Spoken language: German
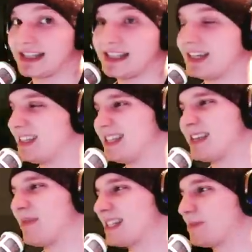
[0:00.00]
diese,
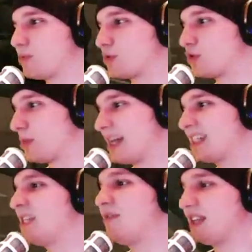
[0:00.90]
diese Massenproduktion mache ich
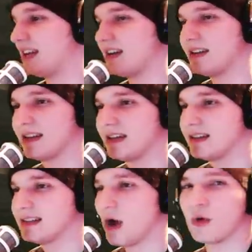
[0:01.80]
nie wieder.
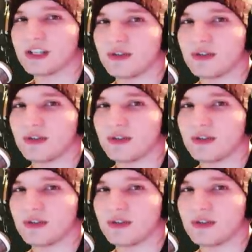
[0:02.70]
Auch nicht